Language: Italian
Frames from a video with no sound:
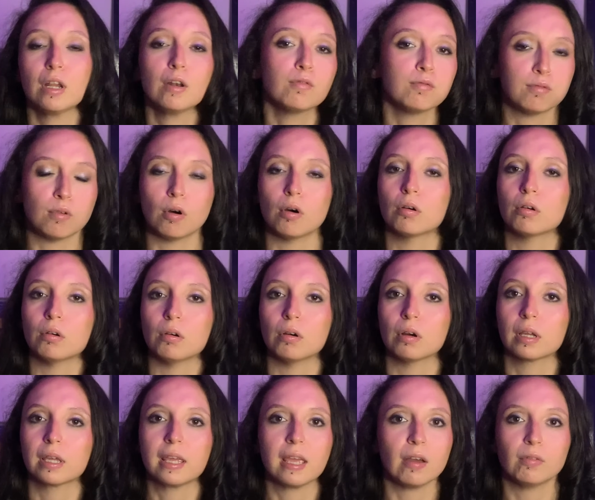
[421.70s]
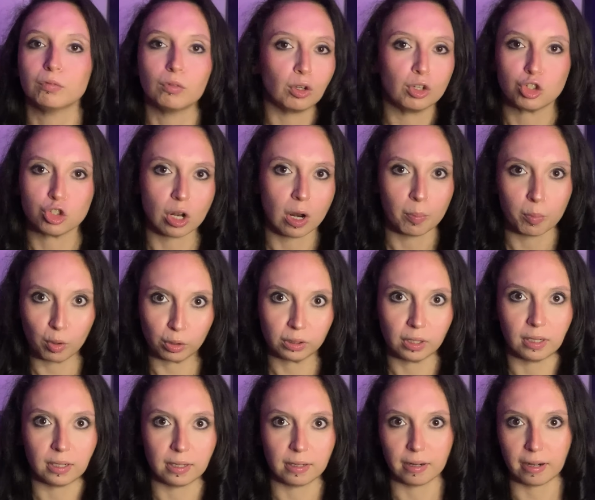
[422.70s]
fuoco che avvolge la porta
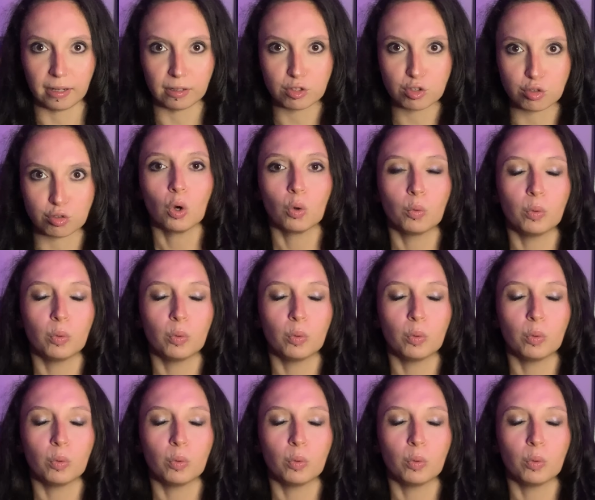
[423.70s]
d'ingresso.